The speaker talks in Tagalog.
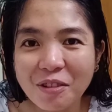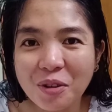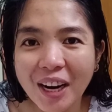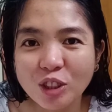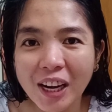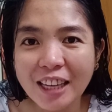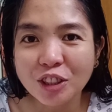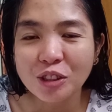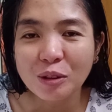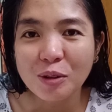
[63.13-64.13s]

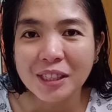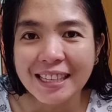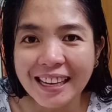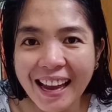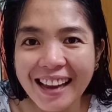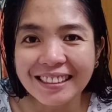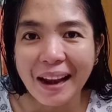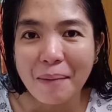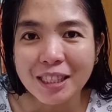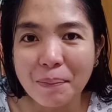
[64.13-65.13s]
congratulations to UCC and
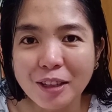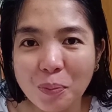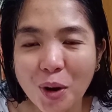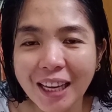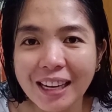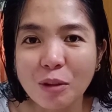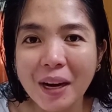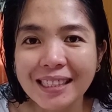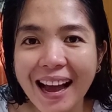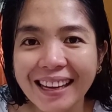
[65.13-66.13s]
salamat sa pagsuporta dito pa
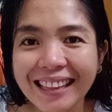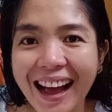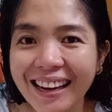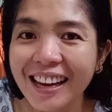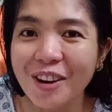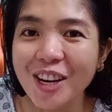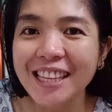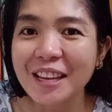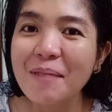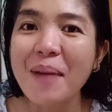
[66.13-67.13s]
rin sa aking tahanan no, na
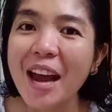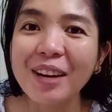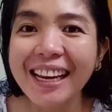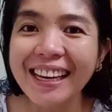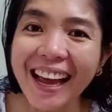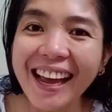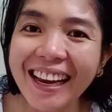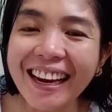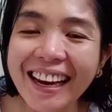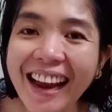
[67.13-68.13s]
si Marilyn
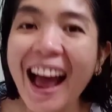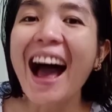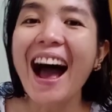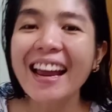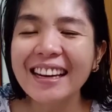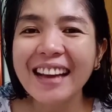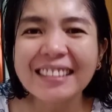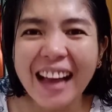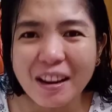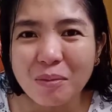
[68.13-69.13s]
Kay. Ayan guys,
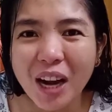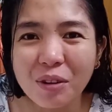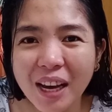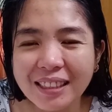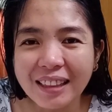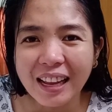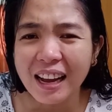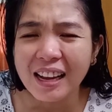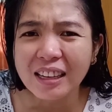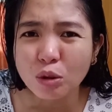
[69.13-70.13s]
kain muna ako guys ha.
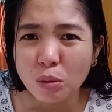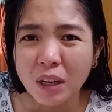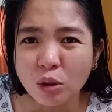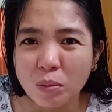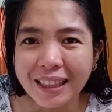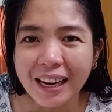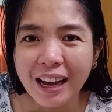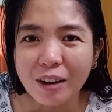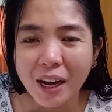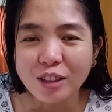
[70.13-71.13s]
Talagang gutom na gutom na talaga
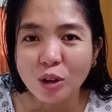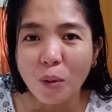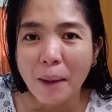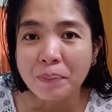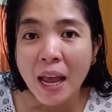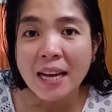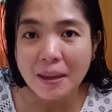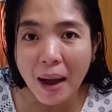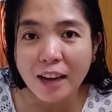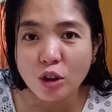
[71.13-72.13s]
ako guys. So um,
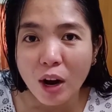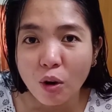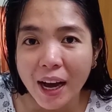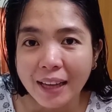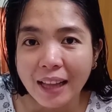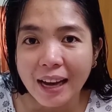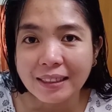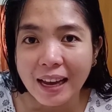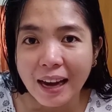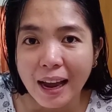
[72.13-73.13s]
samahan niyo ako at uh,
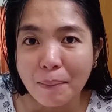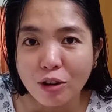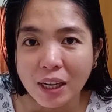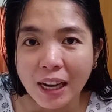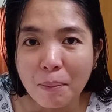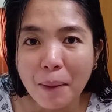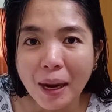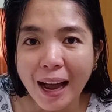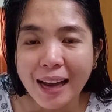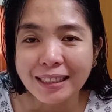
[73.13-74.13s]
sana ay meron din kayo mga
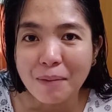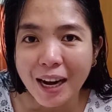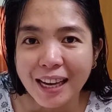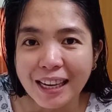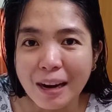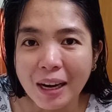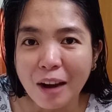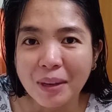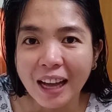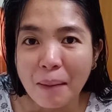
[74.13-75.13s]
pagkain diyan para hindi naman kayo
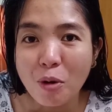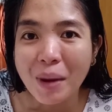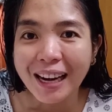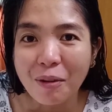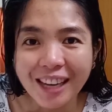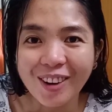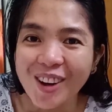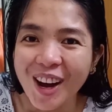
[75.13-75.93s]
matakam o maglaway no.